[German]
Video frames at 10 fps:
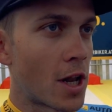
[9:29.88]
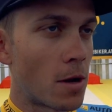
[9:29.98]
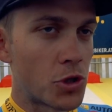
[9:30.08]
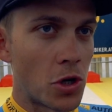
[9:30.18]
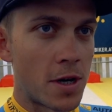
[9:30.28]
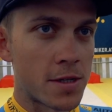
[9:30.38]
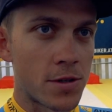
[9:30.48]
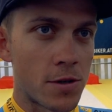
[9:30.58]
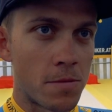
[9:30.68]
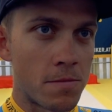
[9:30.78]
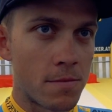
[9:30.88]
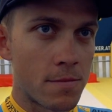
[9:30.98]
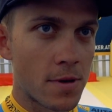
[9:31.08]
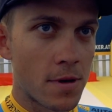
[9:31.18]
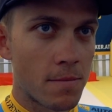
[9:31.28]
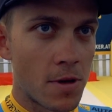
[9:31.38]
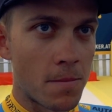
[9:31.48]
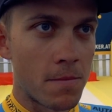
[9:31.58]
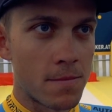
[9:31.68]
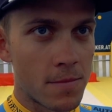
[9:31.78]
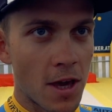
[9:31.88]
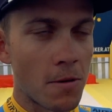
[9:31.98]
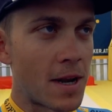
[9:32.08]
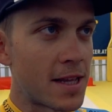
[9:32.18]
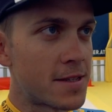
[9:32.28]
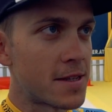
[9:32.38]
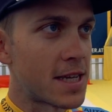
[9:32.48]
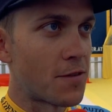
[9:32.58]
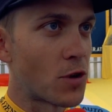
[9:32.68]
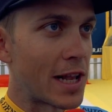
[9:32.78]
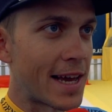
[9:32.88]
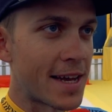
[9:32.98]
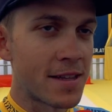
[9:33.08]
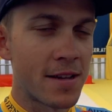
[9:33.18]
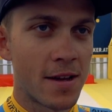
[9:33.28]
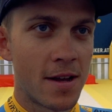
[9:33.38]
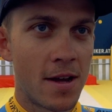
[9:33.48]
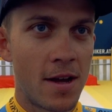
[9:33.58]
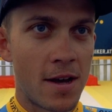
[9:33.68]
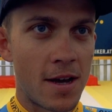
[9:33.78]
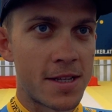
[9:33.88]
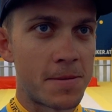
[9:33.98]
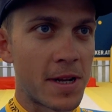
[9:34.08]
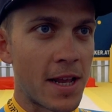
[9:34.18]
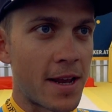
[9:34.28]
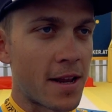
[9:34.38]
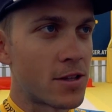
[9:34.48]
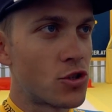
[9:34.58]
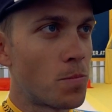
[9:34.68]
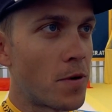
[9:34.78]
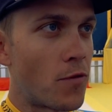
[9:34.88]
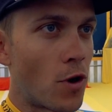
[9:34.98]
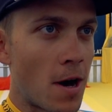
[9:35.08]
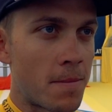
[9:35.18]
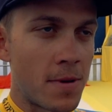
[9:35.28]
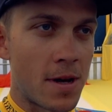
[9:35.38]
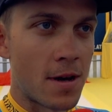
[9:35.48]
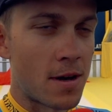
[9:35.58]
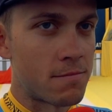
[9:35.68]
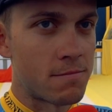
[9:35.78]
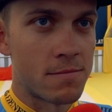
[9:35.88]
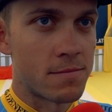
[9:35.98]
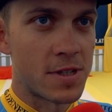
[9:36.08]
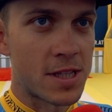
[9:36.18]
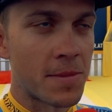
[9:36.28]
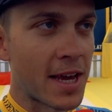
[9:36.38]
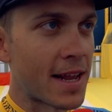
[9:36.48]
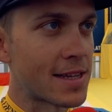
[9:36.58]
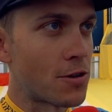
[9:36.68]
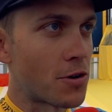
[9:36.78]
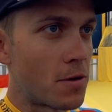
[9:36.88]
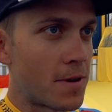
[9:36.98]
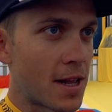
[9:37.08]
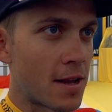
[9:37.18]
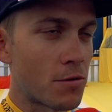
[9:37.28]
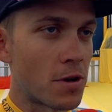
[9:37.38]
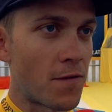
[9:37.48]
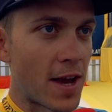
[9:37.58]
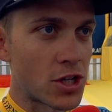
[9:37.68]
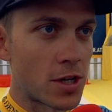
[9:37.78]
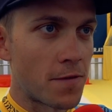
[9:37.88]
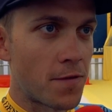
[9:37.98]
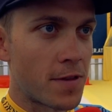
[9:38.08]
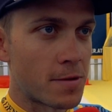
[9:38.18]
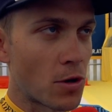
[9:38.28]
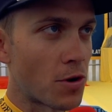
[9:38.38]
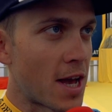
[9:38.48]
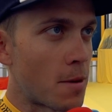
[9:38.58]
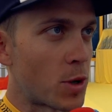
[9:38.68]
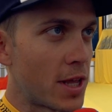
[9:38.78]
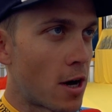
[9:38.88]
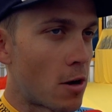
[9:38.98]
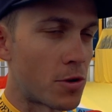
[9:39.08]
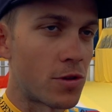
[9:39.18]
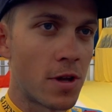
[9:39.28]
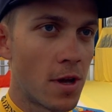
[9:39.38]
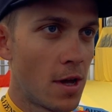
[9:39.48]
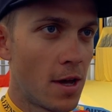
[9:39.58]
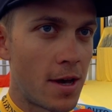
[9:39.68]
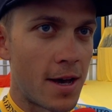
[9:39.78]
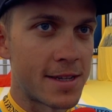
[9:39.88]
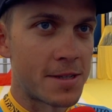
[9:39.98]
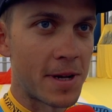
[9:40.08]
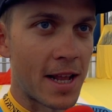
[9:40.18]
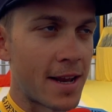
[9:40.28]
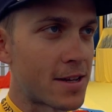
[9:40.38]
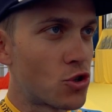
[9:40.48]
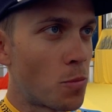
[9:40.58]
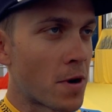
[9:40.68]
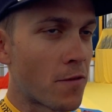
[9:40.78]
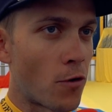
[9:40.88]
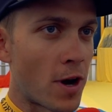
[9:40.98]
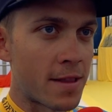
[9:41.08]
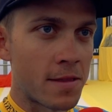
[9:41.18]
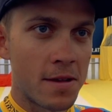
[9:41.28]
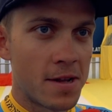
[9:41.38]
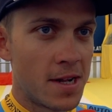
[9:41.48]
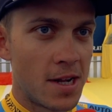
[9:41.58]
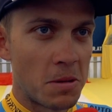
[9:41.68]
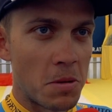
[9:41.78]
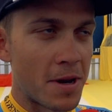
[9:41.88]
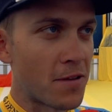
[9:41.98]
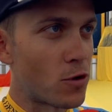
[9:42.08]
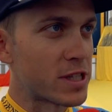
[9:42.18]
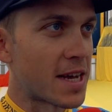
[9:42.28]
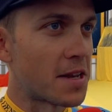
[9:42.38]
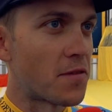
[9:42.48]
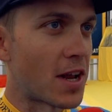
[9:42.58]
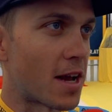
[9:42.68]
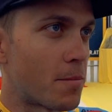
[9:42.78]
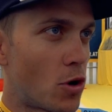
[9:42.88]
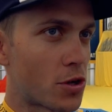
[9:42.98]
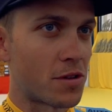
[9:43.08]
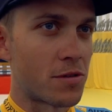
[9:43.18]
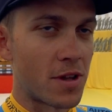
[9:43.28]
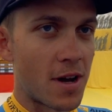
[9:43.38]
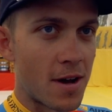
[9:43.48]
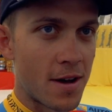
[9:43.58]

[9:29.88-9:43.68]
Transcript: ich glaube schon. Also, wir haben gegenüber letztes sehr viel gelernt. Es ist wirklich jeder in super Form. Ähm, mit den Trainingslagern wirklich einen guten Feinschliff, dass wir gute Harmonie haben. Und es ist wirklich jeder super gefahren. Wir haben eigentlich fast keine Fehler gemacht. Und, äh,